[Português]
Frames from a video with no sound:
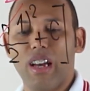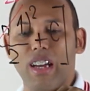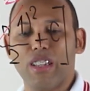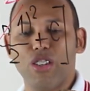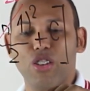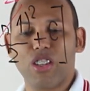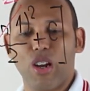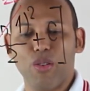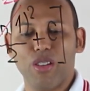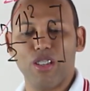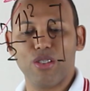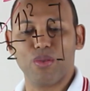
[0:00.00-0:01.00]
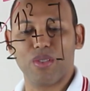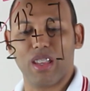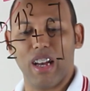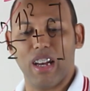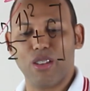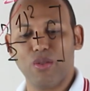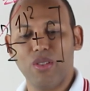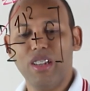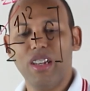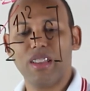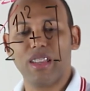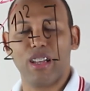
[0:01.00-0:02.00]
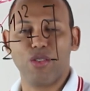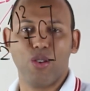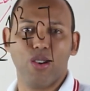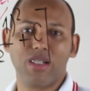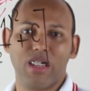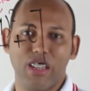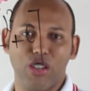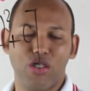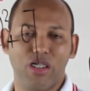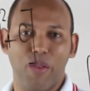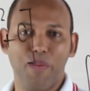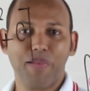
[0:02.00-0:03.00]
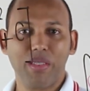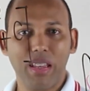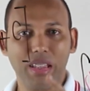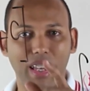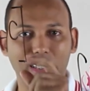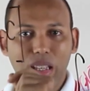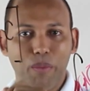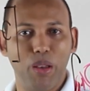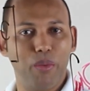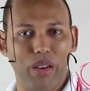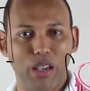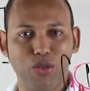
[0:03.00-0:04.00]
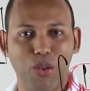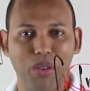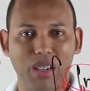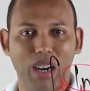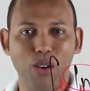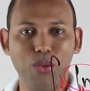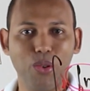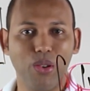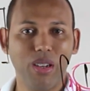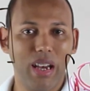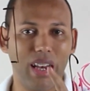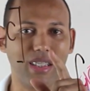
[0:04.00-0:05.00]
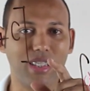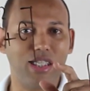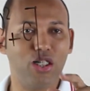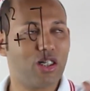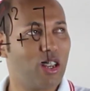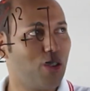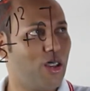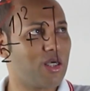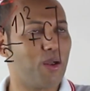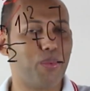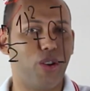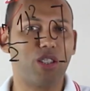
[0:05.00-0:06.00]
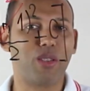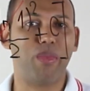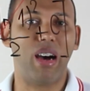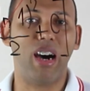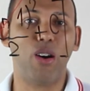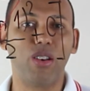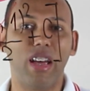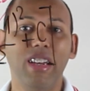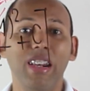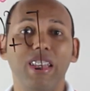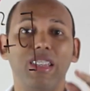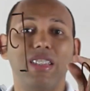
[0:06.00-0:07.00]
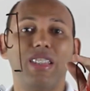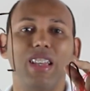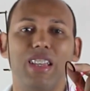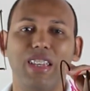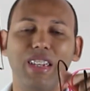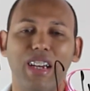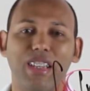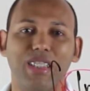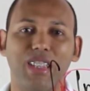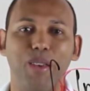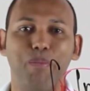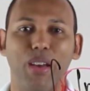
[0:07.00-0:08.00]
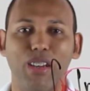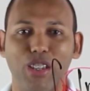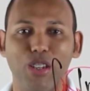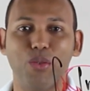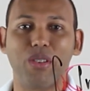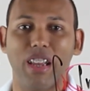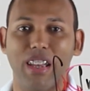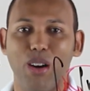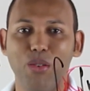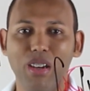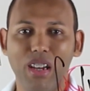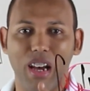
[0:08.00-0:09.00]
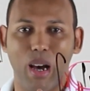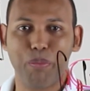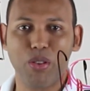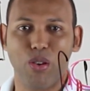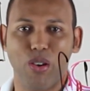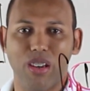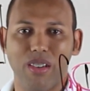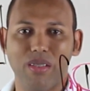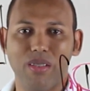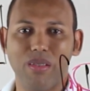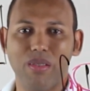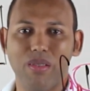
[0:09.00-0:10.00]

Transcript: Aqui está o resultado da nossa questão. Quer saber mais sobre cálculo? Assista a nossa próxima aula e se liga sempre aqui no canal Rapidola.